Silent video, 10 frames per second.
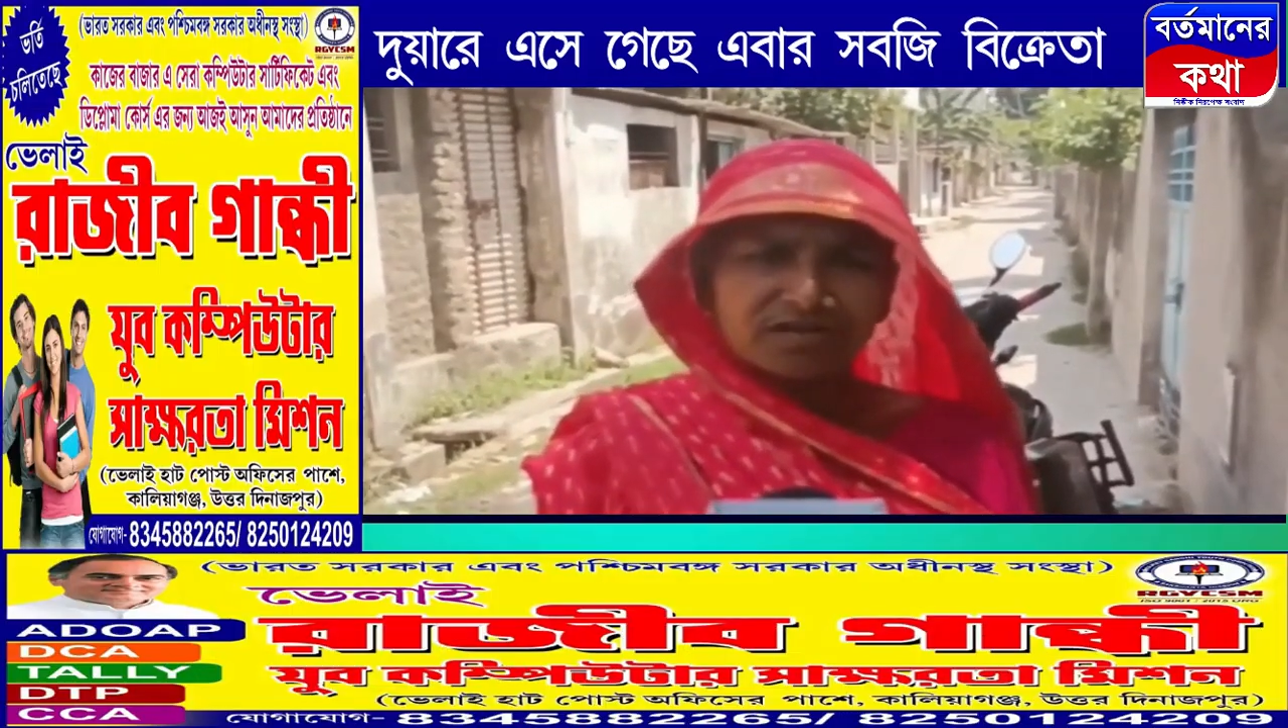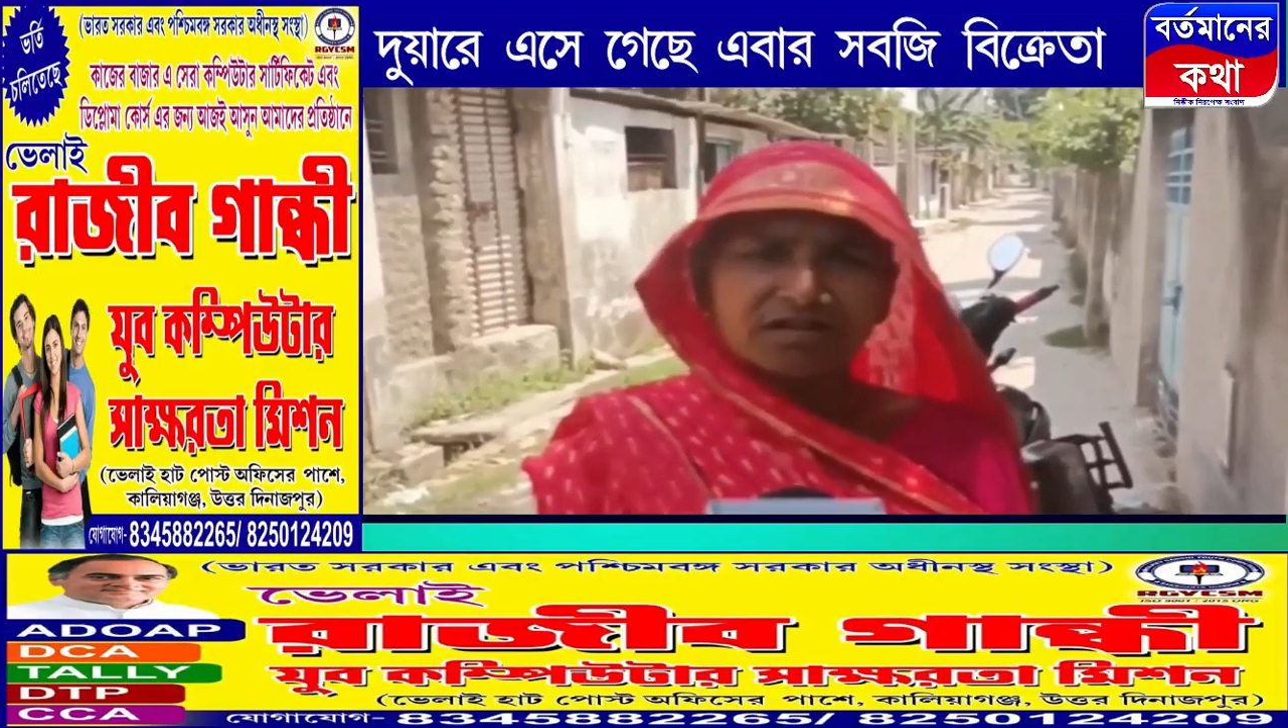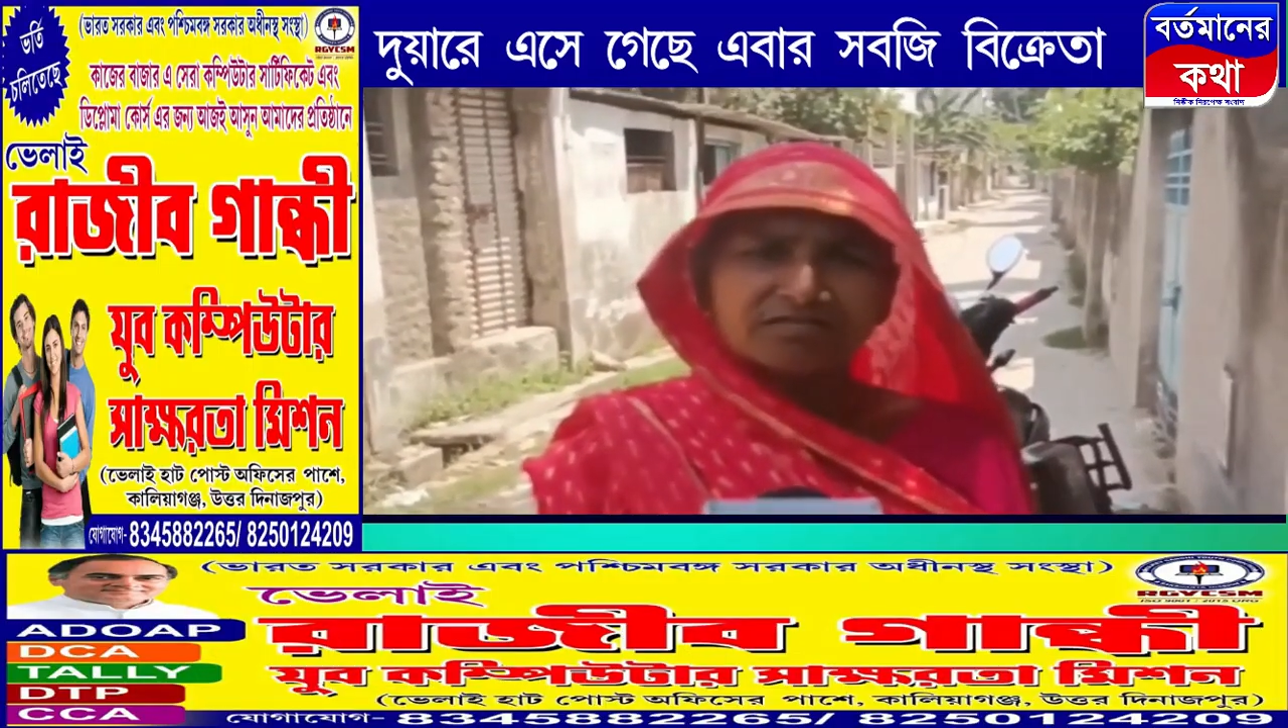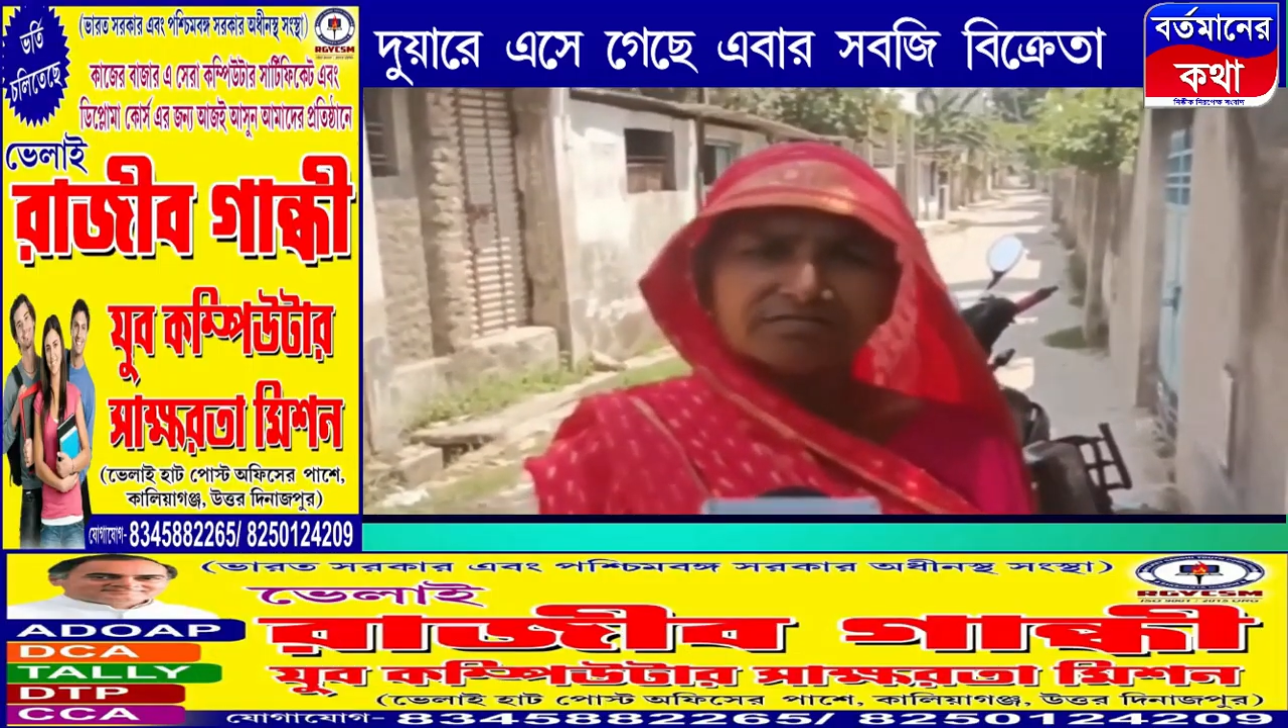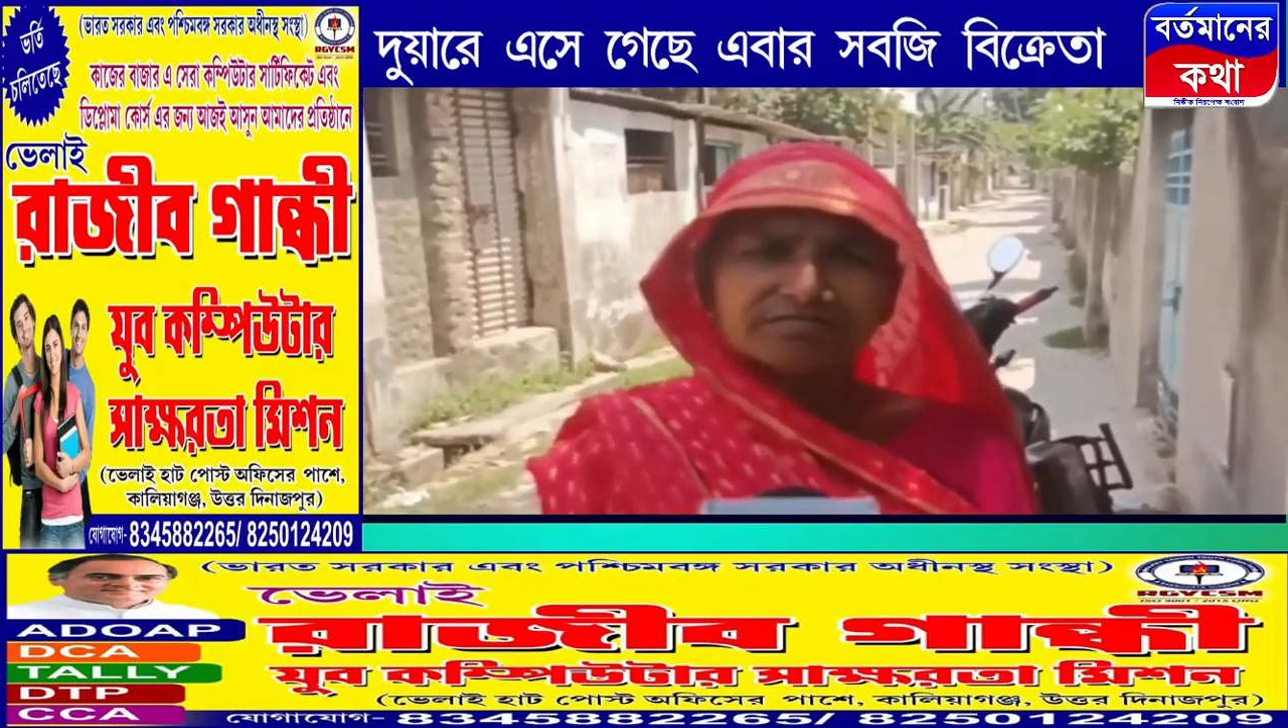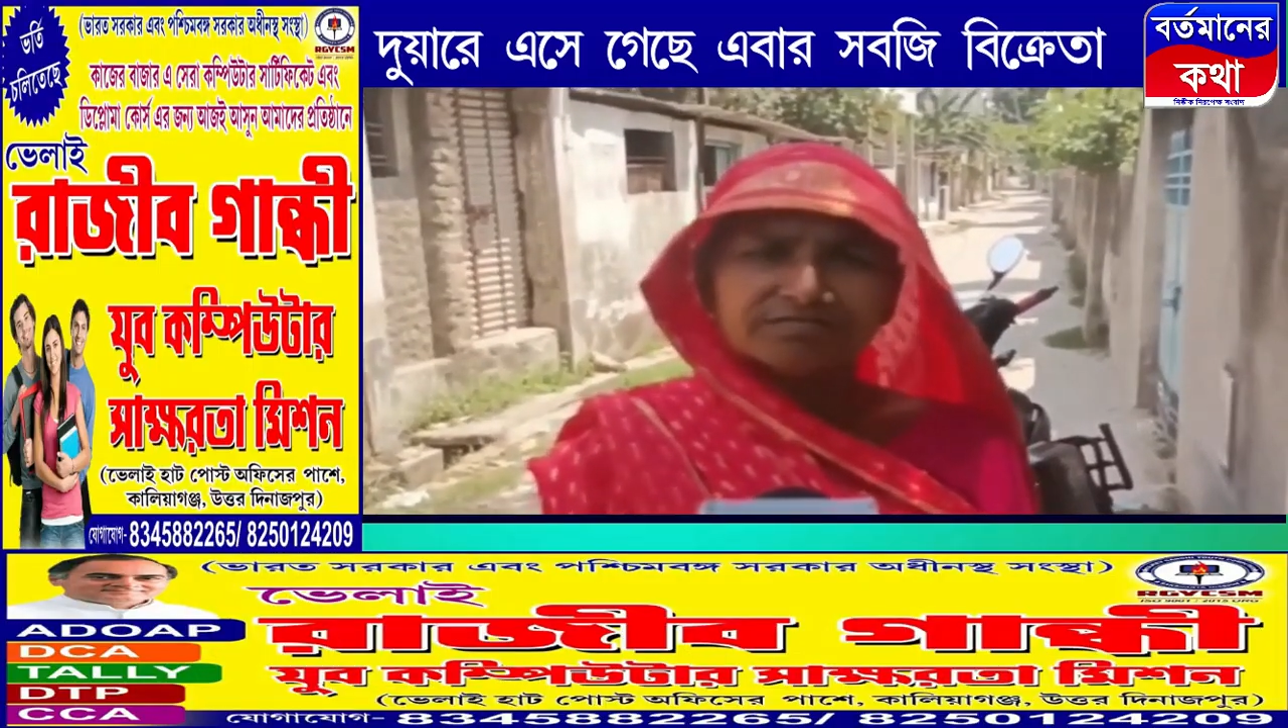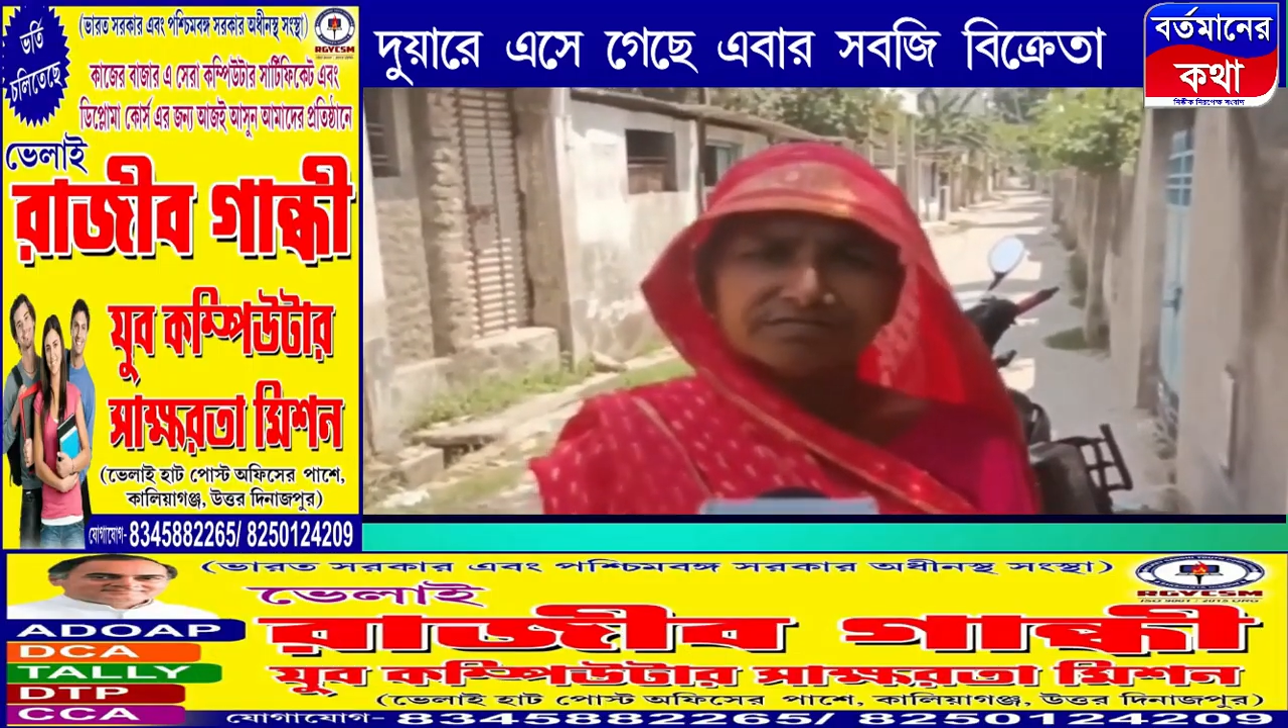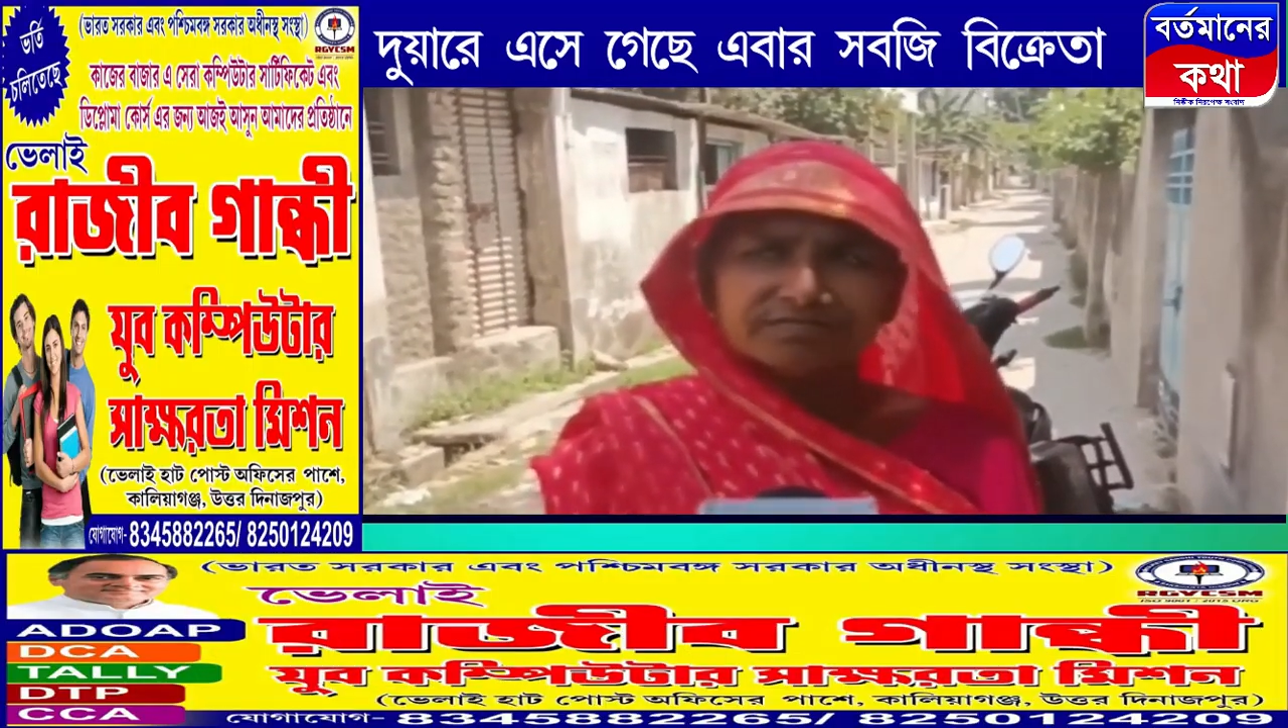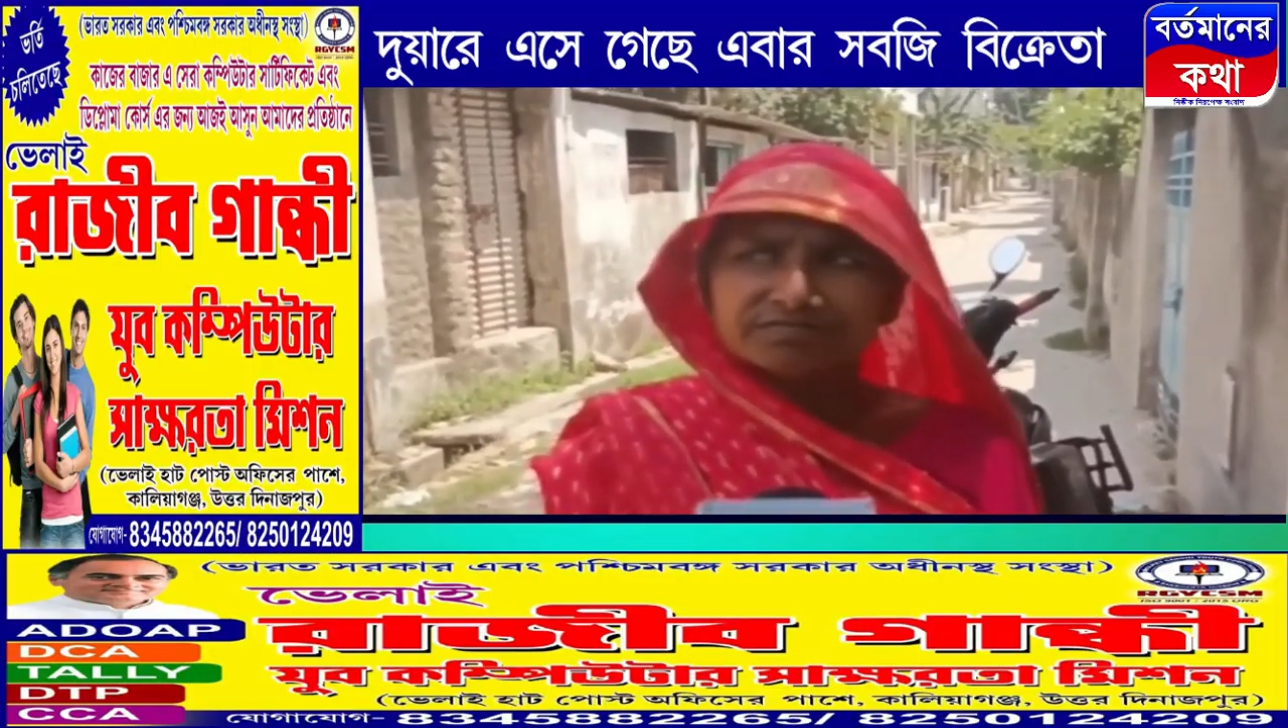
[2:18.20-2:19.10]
অনেক সুবিধা